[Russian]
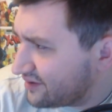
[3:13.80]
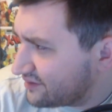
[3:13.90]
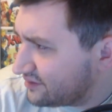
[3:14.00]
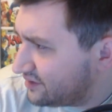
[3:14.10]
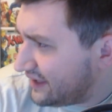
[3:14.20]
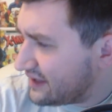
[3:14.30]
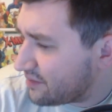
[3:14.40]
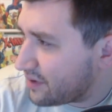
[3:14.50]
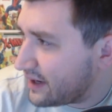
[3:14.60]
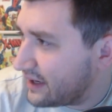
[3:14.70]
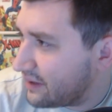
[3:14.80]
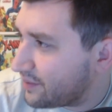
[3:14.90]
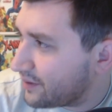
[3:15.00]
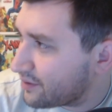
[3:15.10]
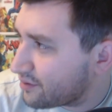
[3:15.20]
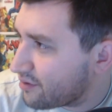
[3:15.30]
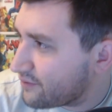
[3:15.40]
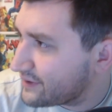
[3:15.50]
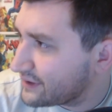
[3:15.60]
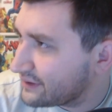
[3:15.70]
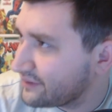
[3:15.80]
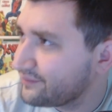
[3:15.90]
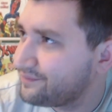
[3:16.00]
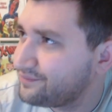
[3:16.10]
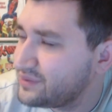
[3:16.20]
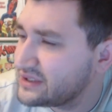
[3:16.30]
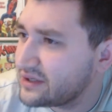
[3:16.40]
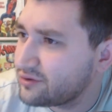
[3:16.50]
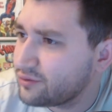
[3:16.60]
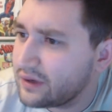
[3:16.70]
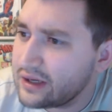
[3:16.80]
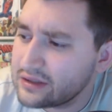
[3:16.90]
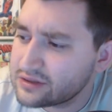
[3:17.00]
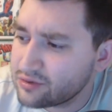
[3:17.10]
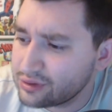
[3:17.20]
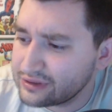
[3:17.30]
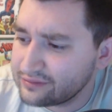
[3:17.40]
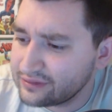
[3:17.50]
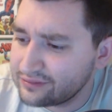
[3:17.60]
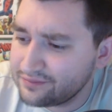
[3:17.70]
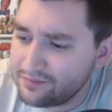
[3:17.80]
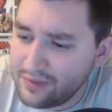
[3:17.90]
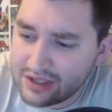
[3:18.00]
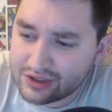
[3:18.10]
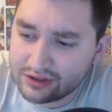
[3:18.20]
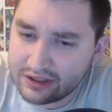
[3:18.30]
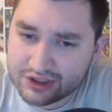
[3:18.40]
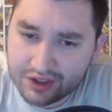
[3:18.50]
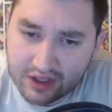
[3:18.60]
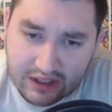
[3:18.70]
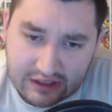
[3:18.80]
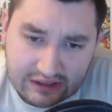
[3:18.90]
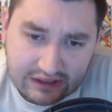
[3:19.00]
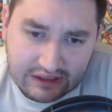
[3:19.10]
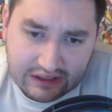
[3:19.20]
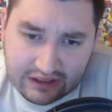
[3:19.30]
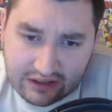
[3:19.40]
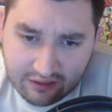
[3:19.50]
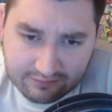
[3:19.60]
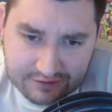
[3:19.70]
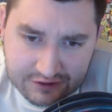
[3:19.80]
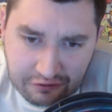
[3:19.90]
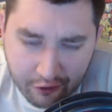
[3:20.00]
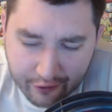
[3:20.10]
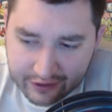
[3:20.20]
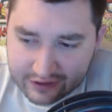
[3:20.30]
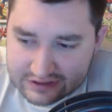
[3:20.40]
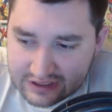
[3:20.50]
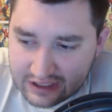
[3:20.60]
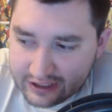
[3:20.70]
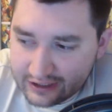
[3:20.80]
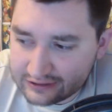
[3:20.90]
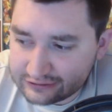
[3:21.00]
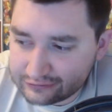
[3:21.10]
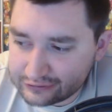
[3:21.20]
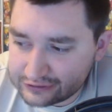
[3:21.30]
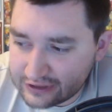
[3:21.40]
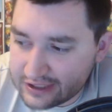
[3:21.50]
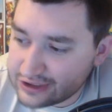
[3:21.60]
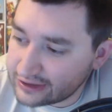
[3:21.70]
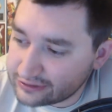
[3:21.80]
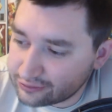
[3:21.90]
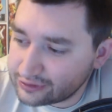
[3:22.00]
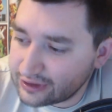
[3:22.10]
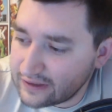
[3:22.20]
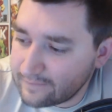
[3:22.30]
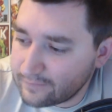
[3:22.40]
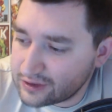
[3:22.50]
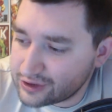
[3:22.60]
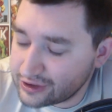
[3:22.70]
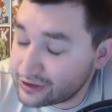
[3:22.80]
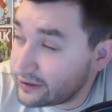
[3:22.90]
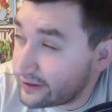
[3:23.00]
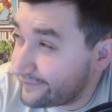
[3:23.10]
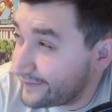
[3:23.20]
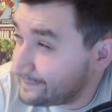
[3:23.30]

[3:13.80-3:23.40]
Да неправильная полковка, это там 50 рублей или сколько там, меньше даже. И все, и разъехались, то есть. А сейчас вот такие большие штрафы.